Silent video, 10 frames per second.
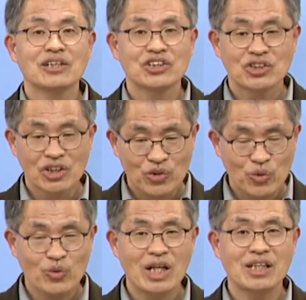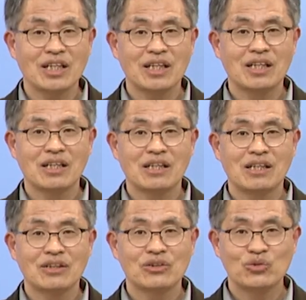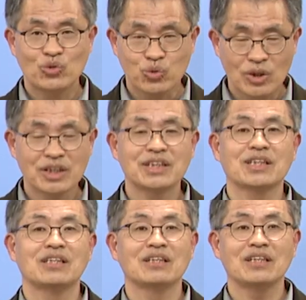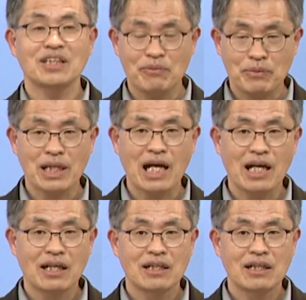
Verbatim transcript: 성균관을 중흥시키는 일입니다.